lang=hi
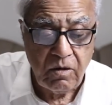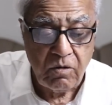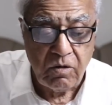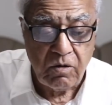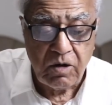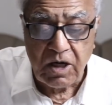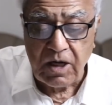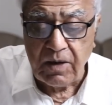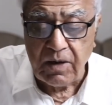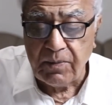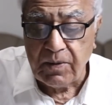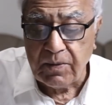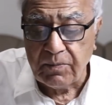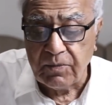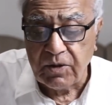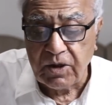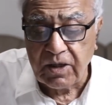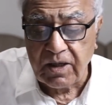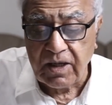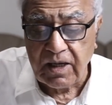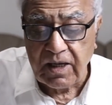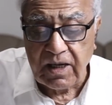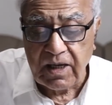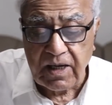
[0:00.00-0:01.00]
और आप
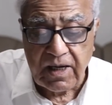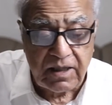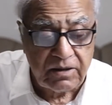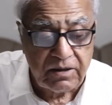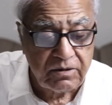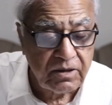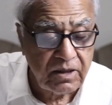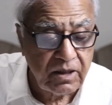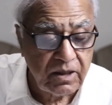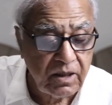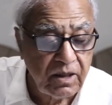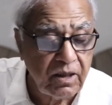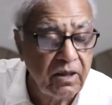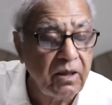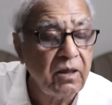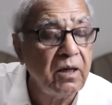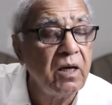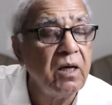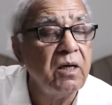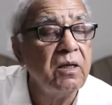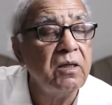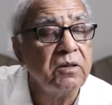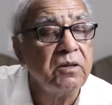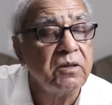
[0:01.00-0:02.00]
अपने ख्यालात के
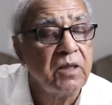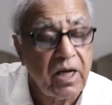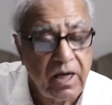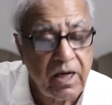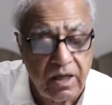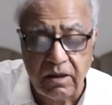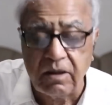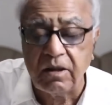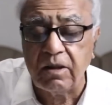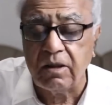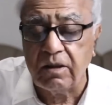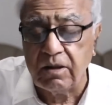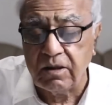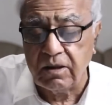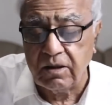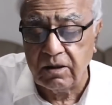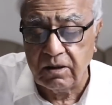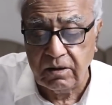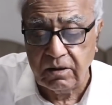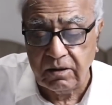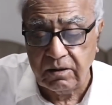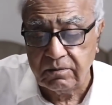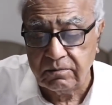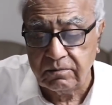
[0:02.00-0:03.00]
इजहार के
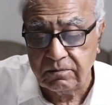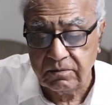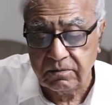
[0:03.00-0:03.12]
लिए